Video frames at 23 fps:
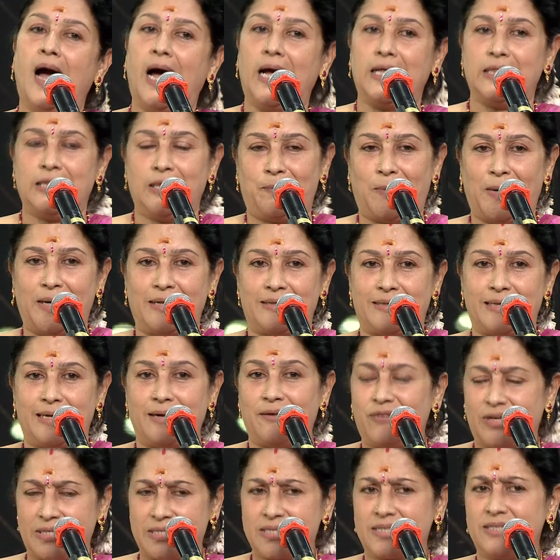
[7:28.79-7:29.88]
அந்த
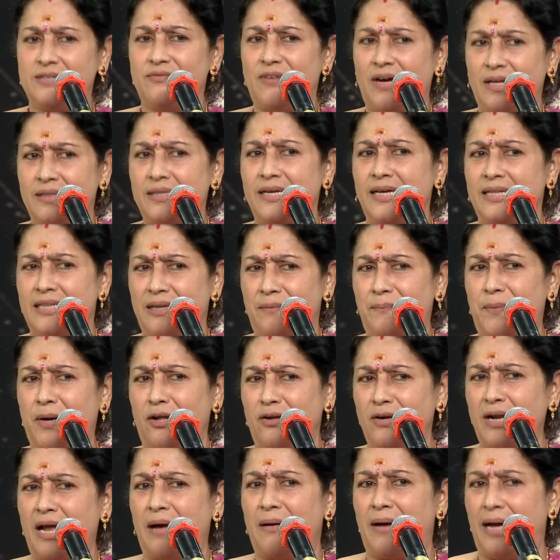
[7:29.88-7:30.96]
படத்தில் ஃபஸ்ட்டு வந்து அந்த
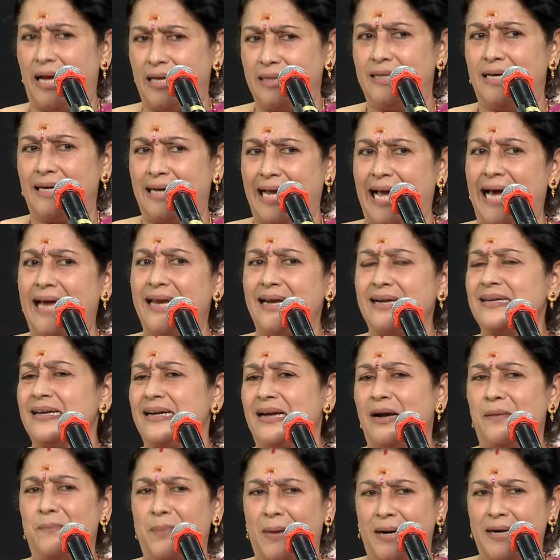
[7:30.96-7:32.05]
படம் நான் அந்த கேரக்டர்
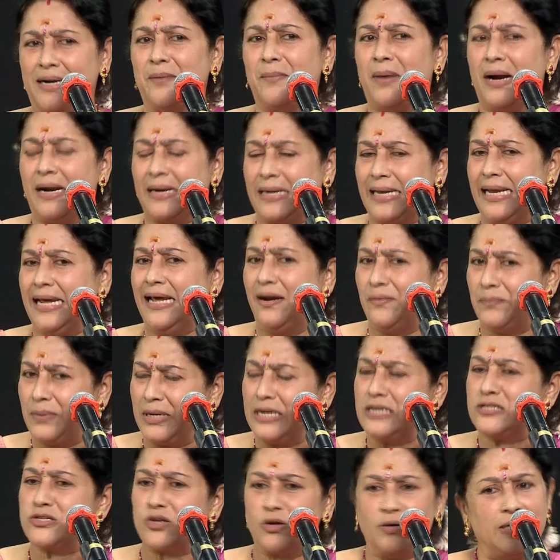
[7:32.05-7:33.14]
நான் பண்ண மாட்டேன்
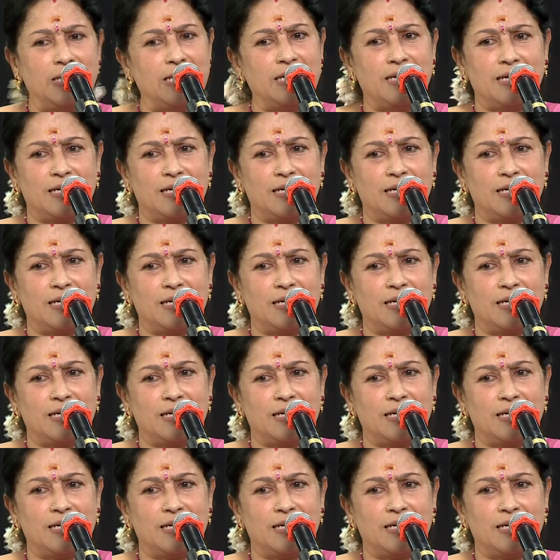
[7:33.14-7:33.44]
அப்படின்னு சொல்லி